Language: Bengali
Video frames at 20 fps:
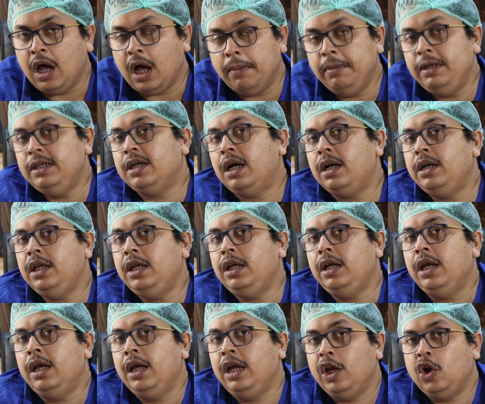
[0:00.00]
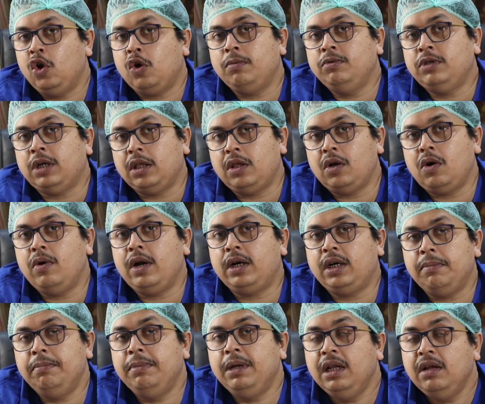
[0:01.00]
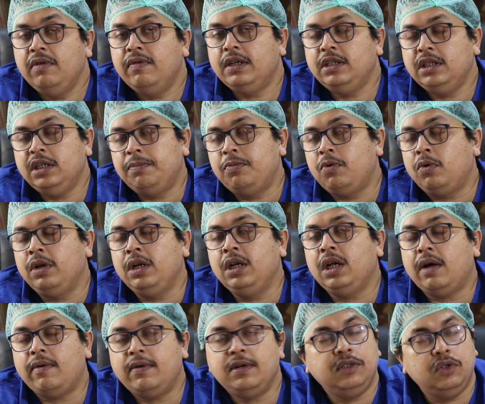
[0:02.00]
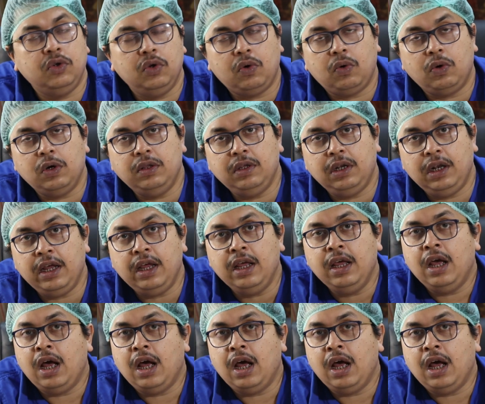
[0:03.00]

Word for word: আমি জানি এরকম সাধারণ একটা বিলিভ আছে যে প্রোটিন খাবার জিরো করে দিলে